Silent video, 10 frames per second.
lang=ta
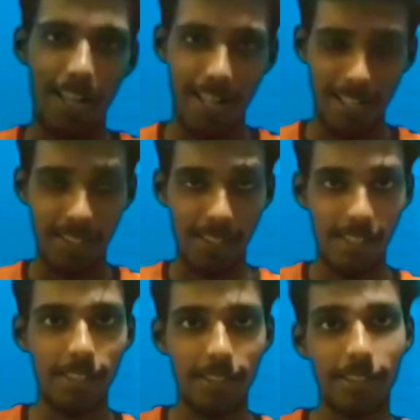ஹாய் காய்ஸ்
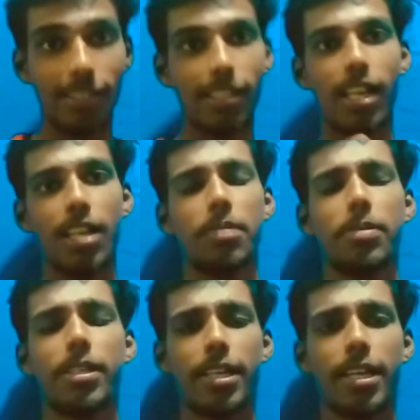அண்ட் கேர்ள்ஸ்
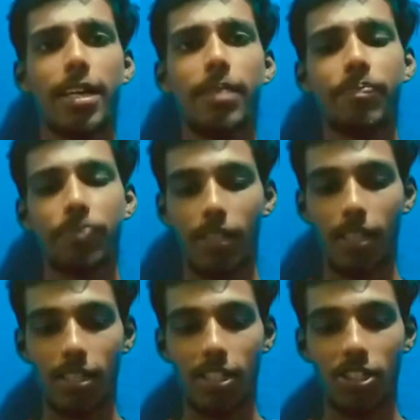எல்லோரும் எப்படி இருக்கீங்க
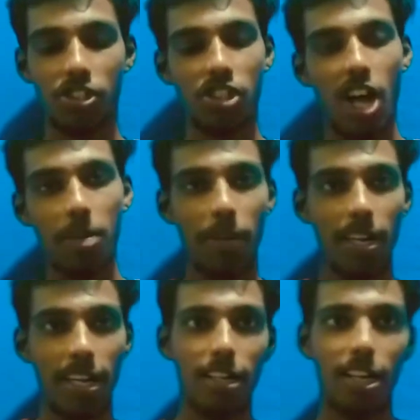ஜான்
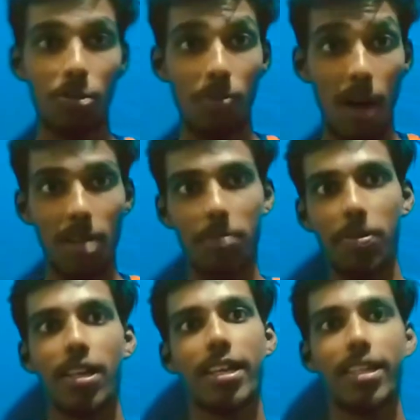பிள்ளை என்றாலும் ஆண்
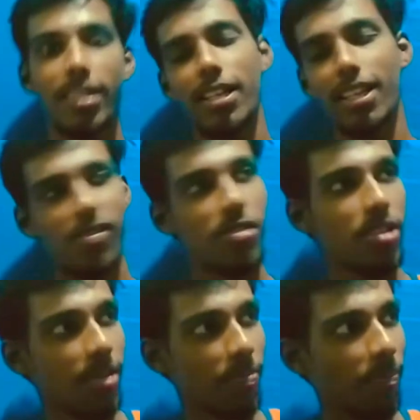பிள்ளை
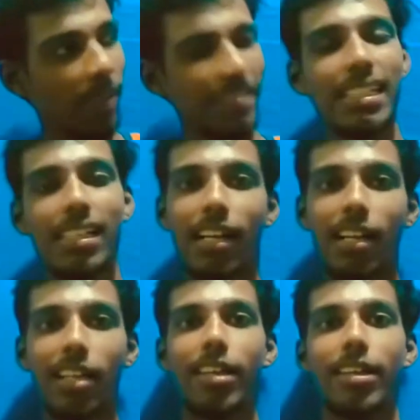அதாவது
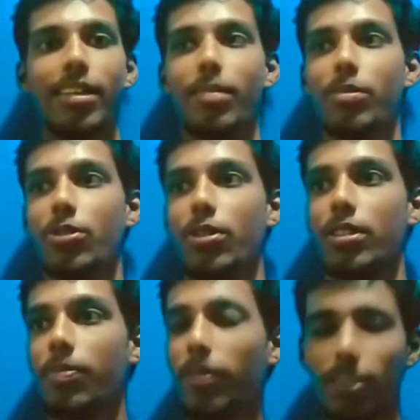பசங்கனாலே எப்படி
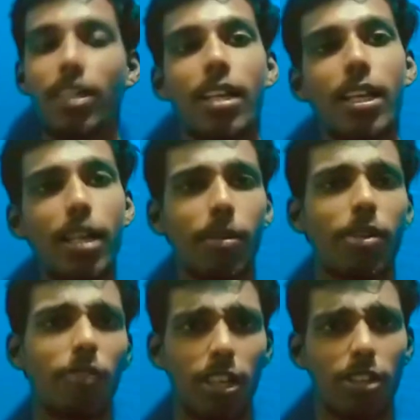சொல்கிறது பசங்கனாலே
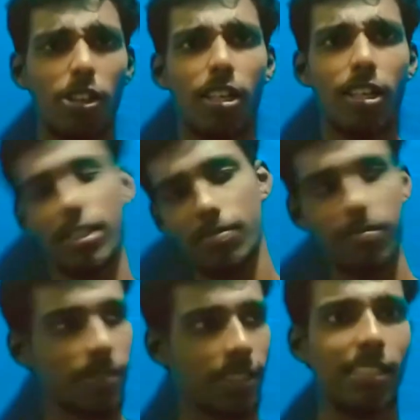நமக்கு வர்ற தாட் என்ன
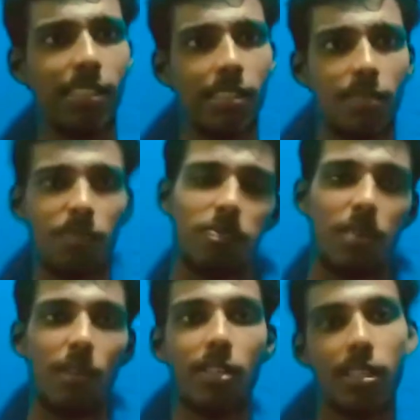கெத்து
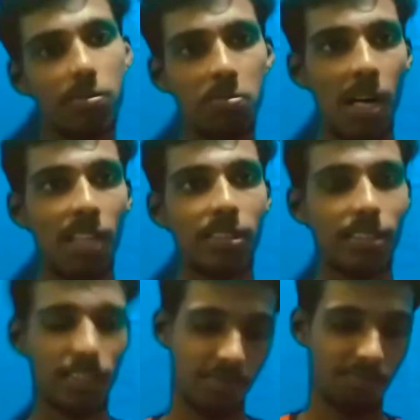பவர்
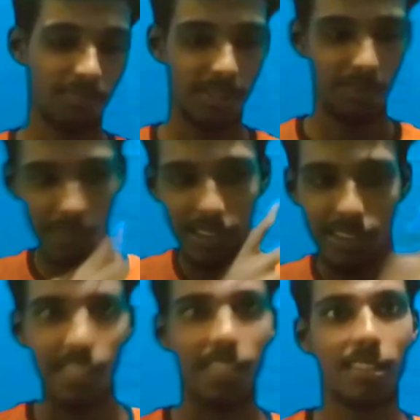மாசு
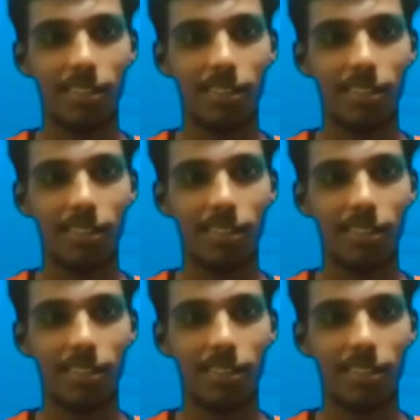மீச